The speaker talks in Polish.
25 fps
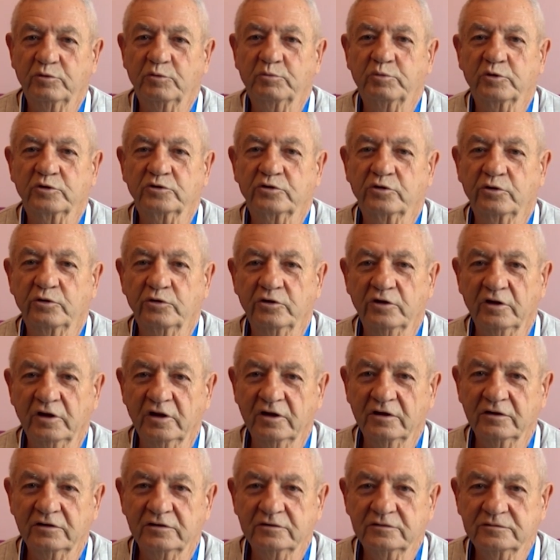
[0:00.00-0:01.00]
po
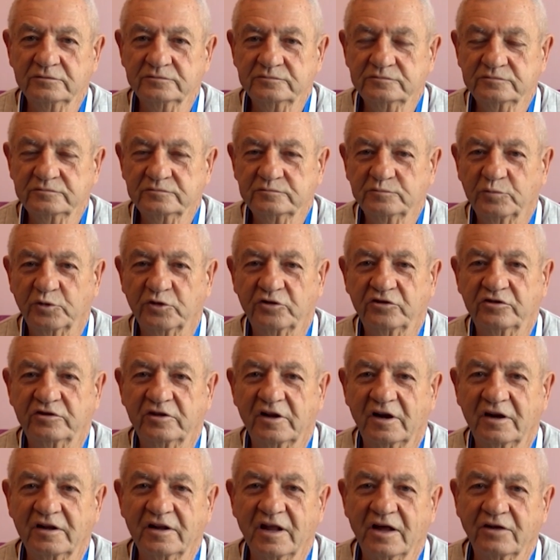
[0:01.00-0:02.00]
potrójnych, po
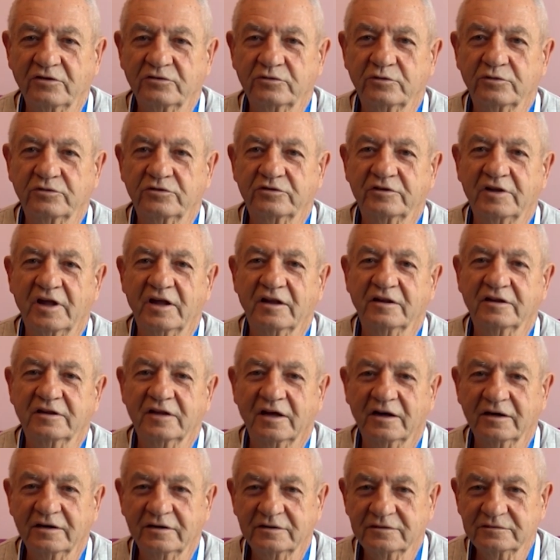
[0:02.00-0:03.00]
14
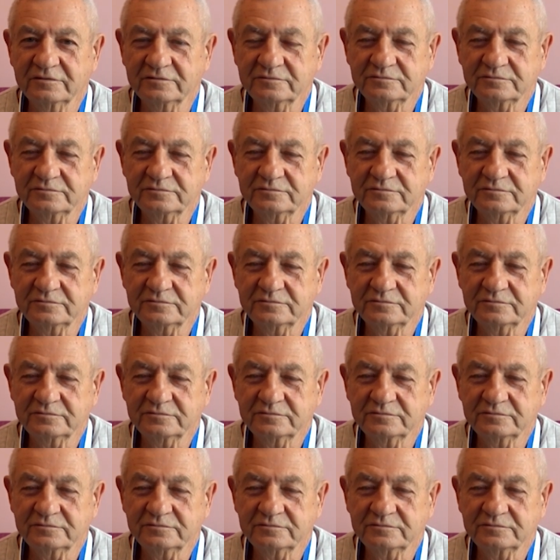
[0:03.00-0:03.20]
stentach,